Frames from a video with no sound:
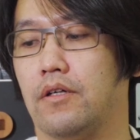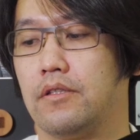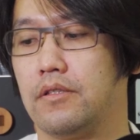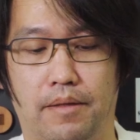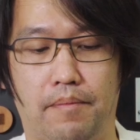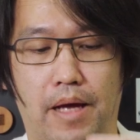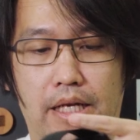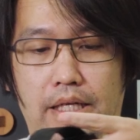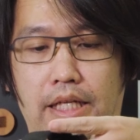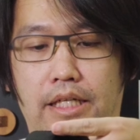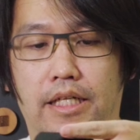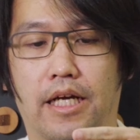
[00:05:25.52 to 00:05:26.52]
งแบรน
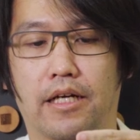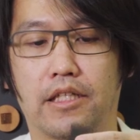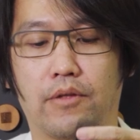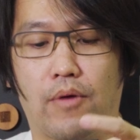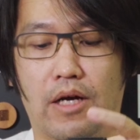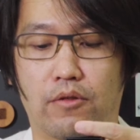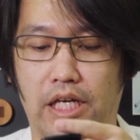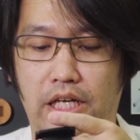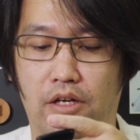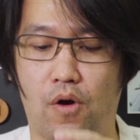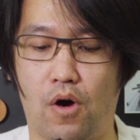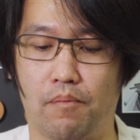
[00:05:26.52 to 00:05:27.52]
ด์นิดเนี่ยคือว่าเขาใช้
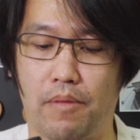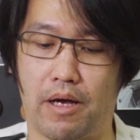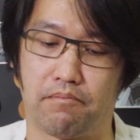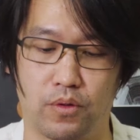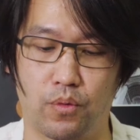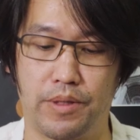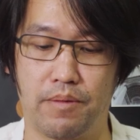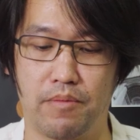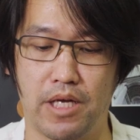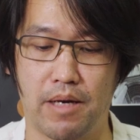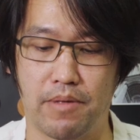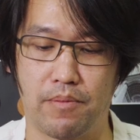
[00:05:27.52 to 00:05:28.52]
ของแบบดูพรี
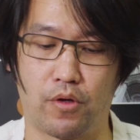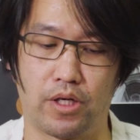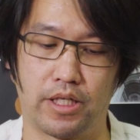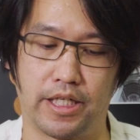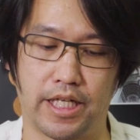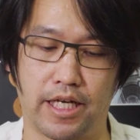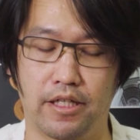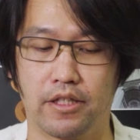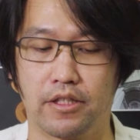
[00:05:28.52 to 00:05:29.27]
เมียมไปหมดเลยเนี่ย